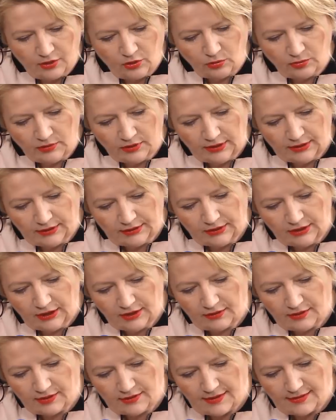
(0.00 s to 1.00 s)
Kundli
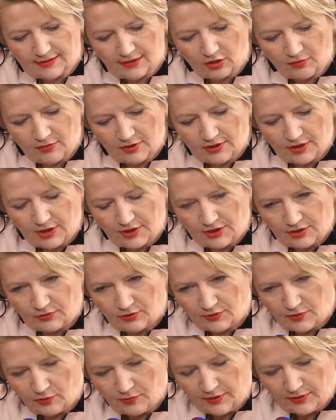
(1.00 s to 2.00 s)
nikt ze znajomych nie chciał.
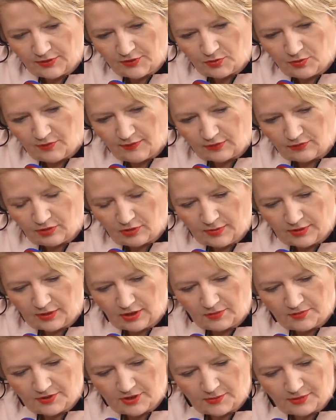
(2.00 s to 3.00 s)
To są pani słowa, które pani
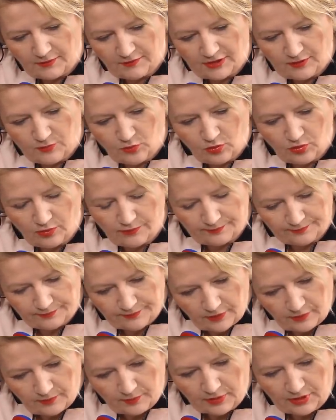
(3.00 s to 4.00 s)
napisała na Facebooku.
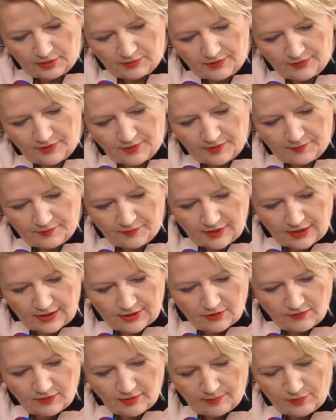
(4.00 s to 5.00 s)
Potem je
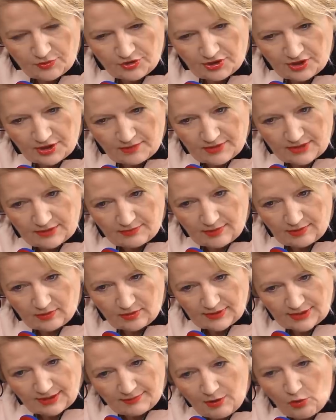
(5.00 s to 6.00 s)
wykasowała. Może się za,
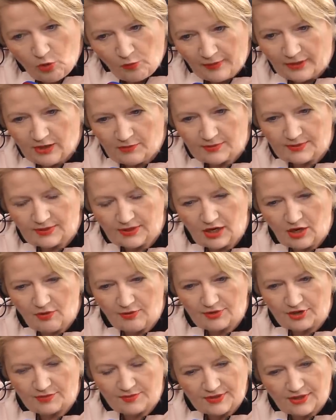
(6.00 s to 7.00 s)
za mało pani
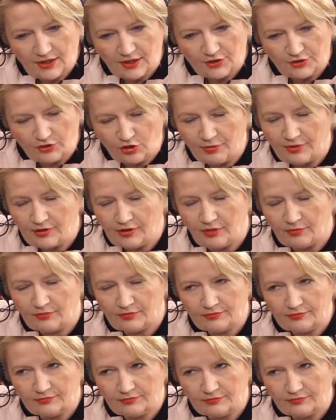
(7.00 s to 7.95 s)
postarała, żeby znaleźć dobry dom.